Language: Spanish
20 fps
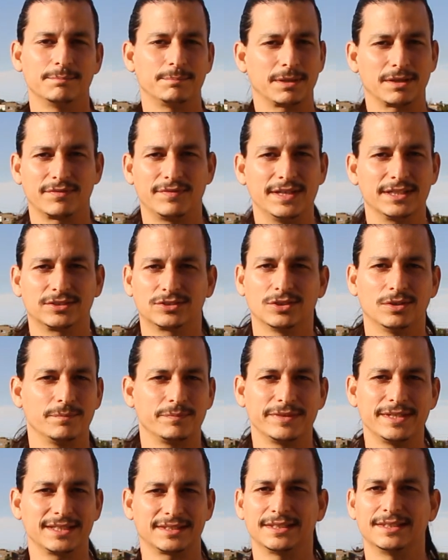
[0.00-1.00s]
perfecto,
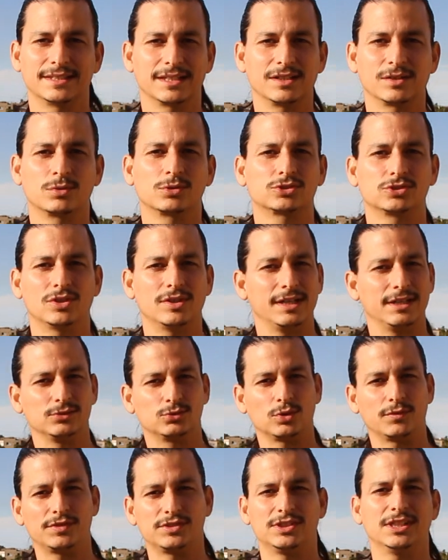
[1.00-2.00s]
ya tienen el curso en
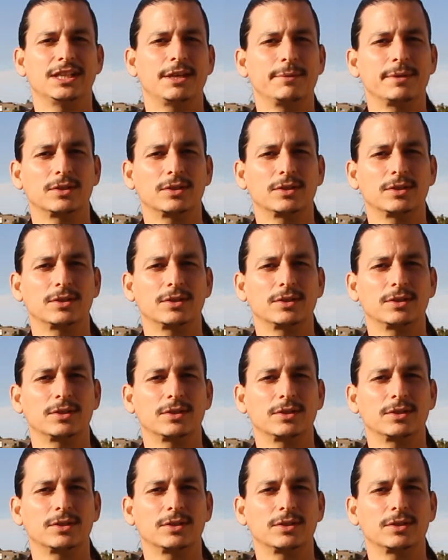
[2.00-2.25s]
su oficina